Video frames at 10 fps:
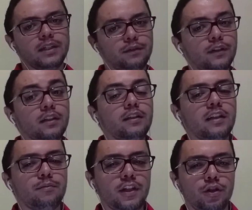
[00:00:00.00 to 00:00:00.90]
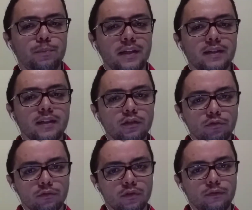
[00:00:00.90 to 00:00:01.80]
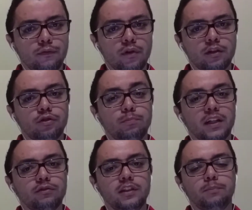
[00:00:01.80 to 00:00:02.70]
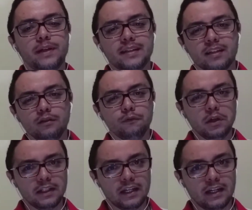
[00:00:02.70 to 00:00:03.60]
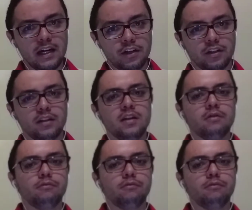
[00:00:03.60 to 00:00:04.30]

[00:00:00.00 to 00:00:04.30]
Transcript: Mas verdadeiramente pensando fora dos padrões, pensando fora da caixa,